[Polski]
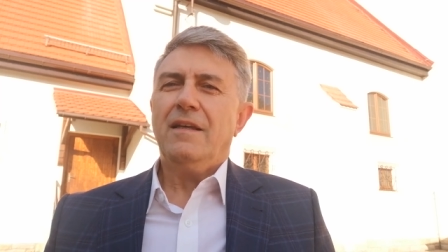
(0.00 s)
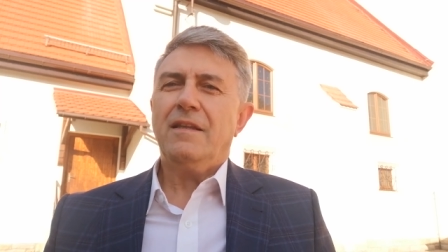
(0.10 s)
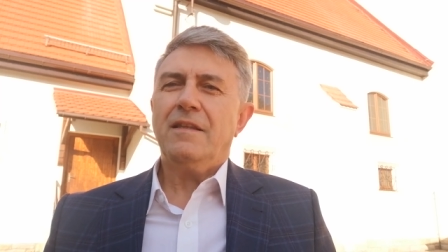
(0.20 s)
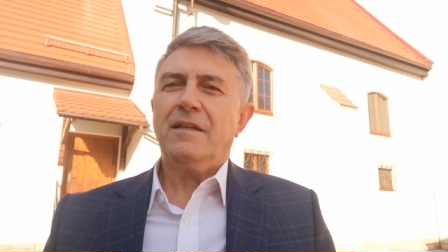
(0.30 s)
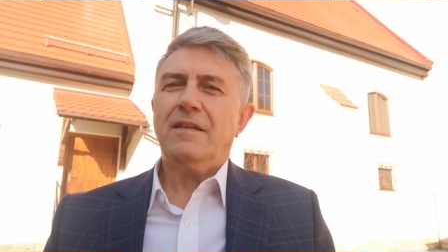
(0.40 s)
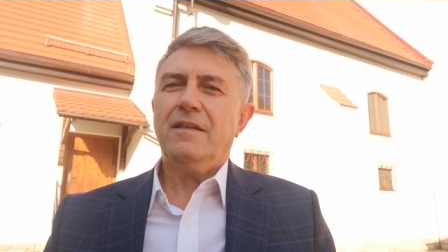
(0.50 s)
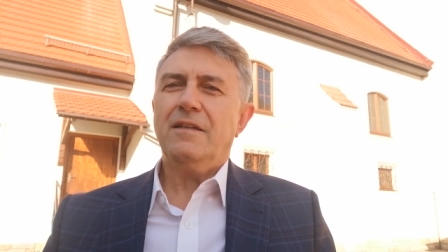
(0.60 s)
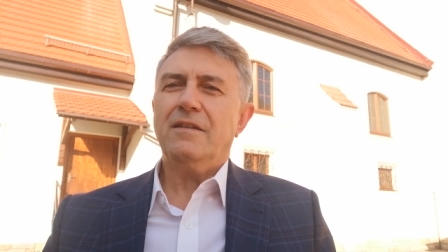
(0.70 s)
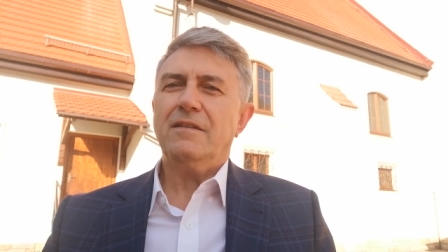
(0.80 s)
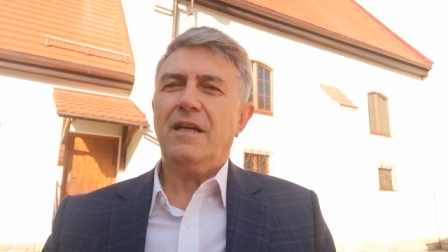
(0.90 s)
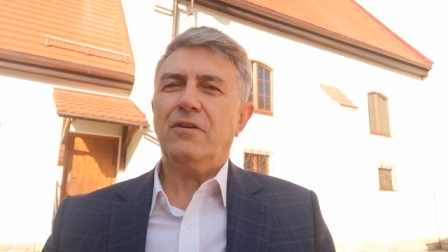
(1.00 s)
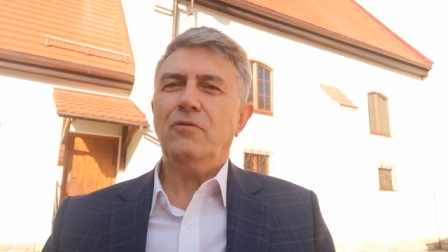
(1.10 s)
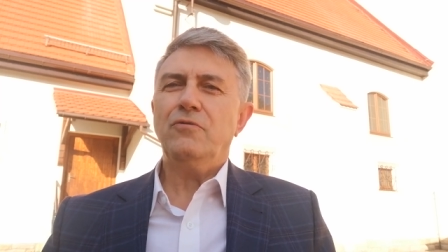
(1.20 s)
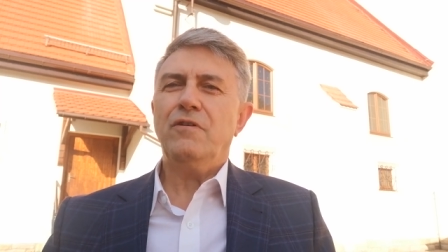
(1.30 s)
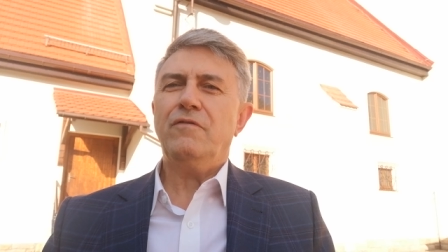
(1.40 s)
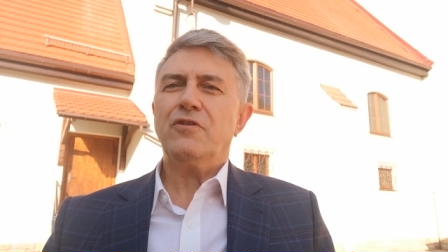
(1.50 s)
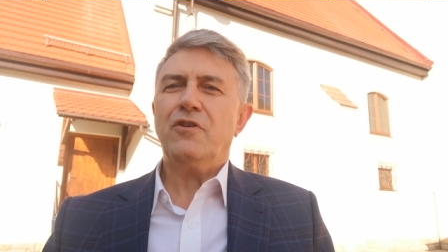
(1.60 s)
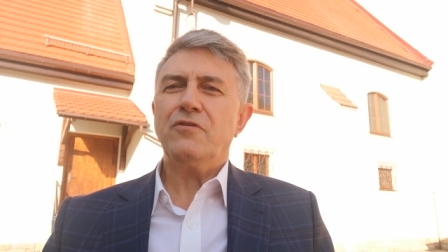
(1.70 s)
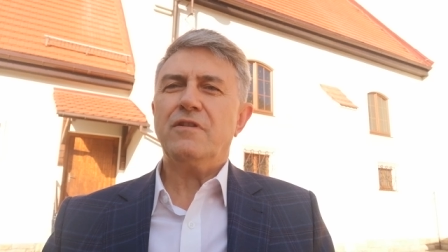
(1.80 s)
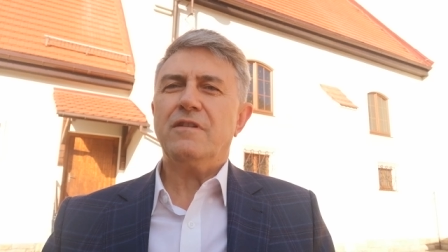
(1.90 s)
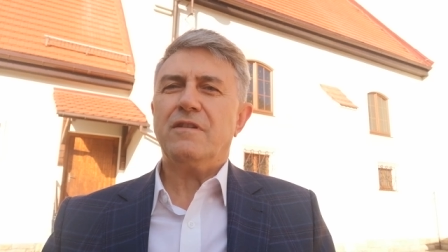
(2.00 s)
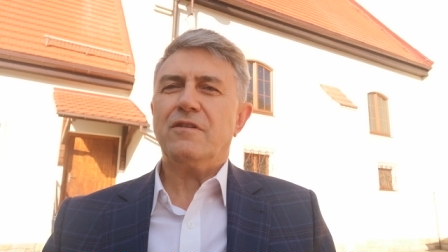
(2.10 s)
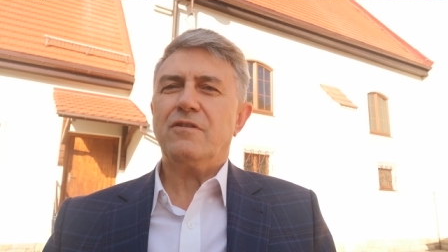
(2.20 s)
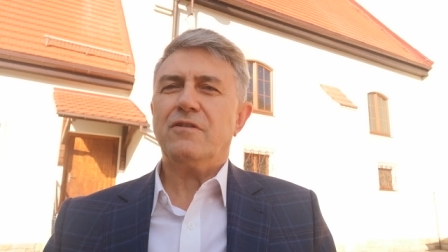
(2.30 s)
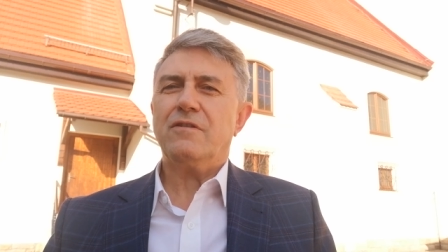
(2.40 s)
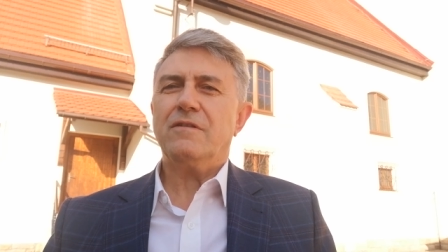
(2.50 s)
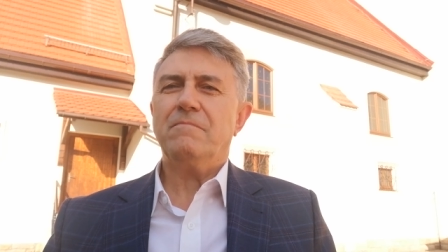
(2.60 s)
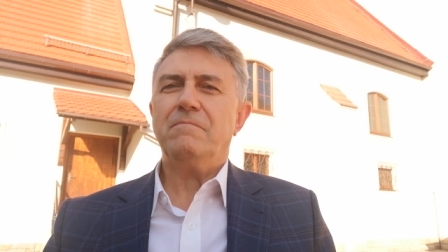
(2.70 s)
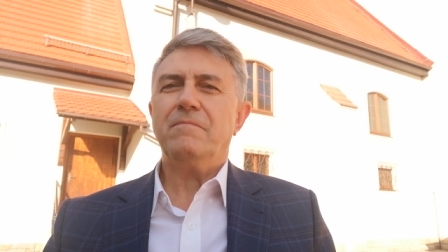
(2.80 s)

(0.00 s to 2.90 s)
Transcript: Jednak e, jako ludzie wierzący też e,